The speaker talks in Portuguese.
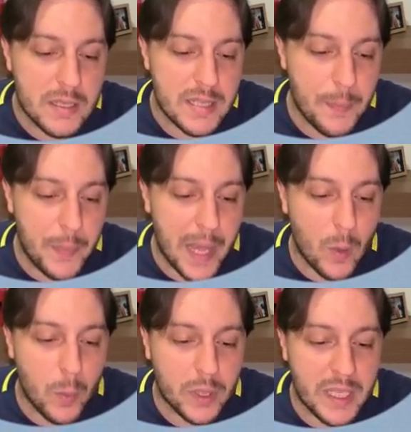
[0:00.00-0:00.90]
você
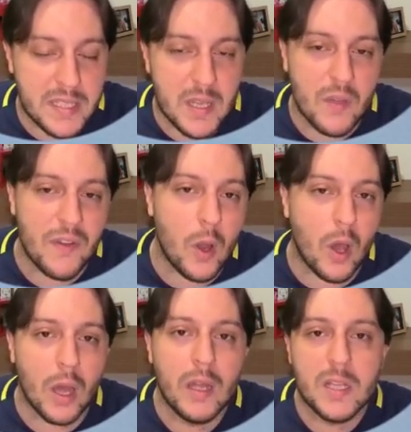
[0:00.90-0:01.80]
pega o potencial e fala,
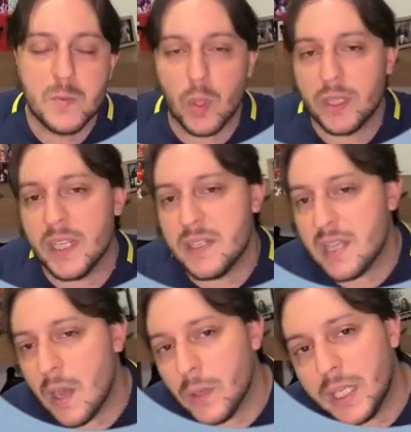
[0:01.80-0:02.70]
ó, esse
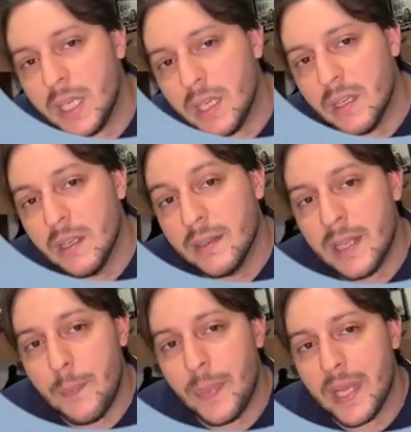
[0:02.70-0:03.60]
potencial aqui
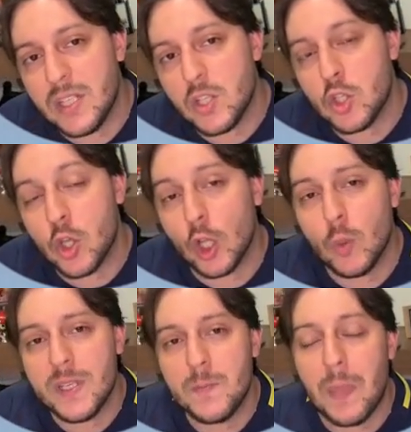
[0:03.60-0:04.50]
depende só
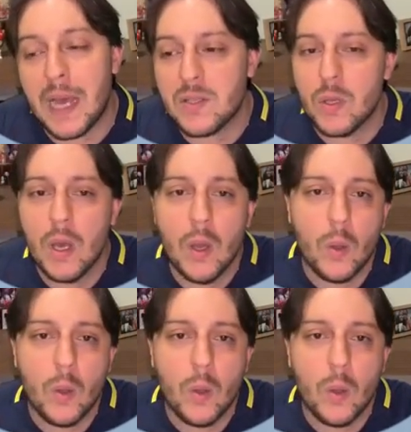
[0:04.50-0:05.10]
do espaço,